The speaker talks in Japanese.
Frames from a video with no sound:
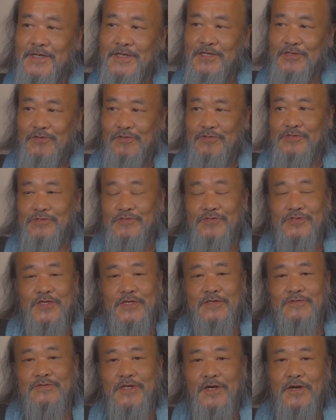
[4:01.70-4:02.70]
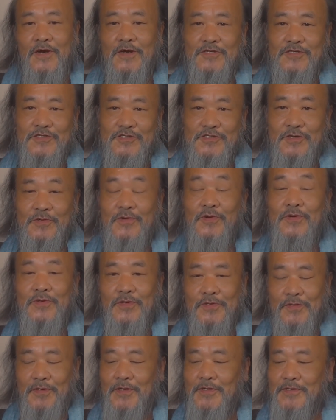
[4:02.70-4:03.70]
一つの政府で管理してこう
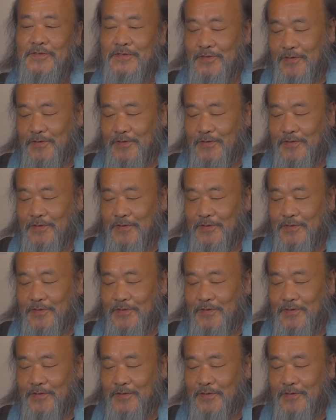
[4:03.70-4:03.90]
よと。